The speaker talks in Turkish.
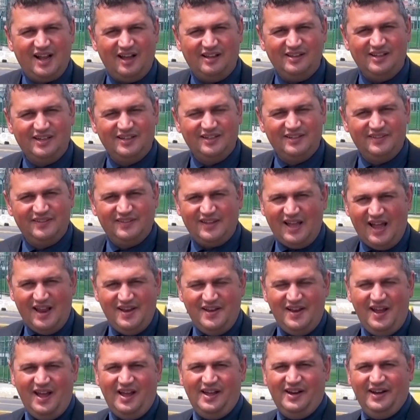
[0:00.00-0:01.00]

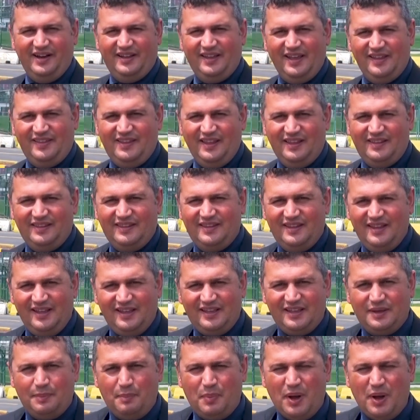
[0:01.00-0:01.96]
alanından hareket ettik.